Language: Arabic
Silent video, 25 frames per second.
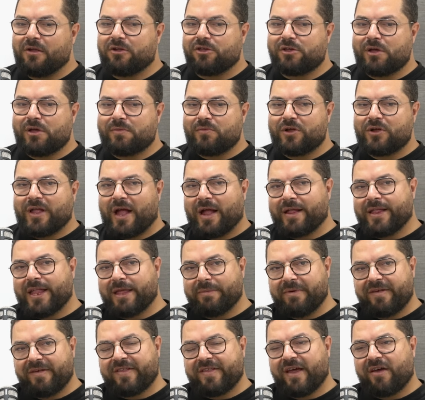ما تعدي
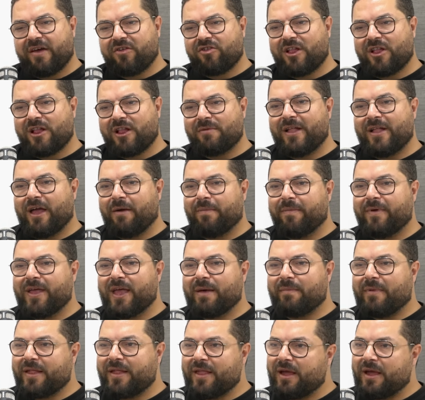ميساج
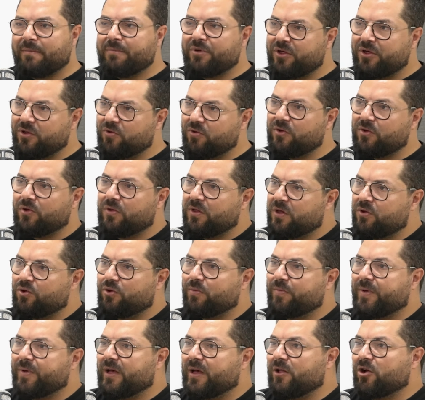للملاعبيه معناها باش يردوا
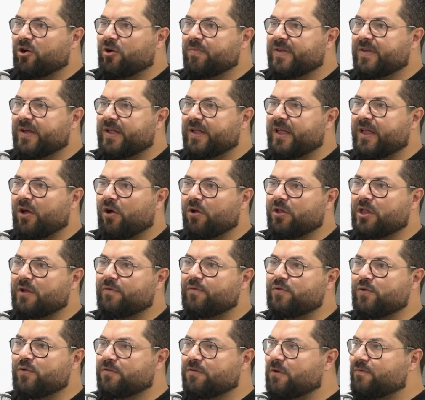يردوا بالهم زاد
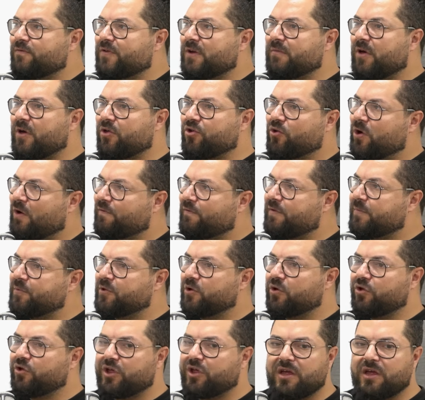يحطوا فلوسهم في مشروع في
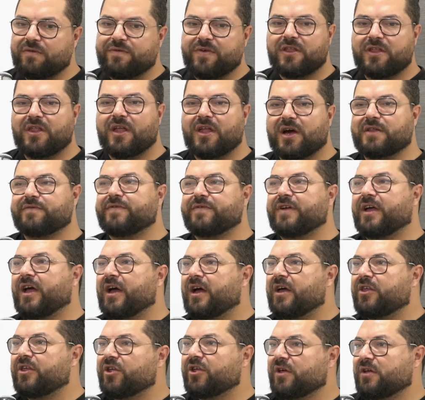بروجي في دار في
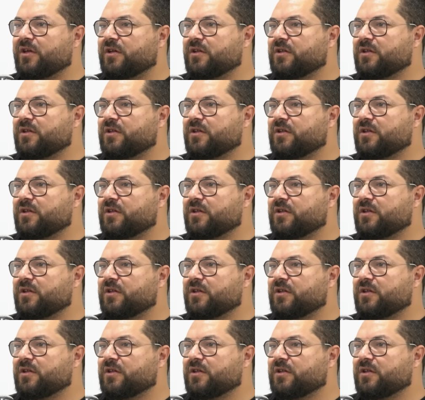حاجه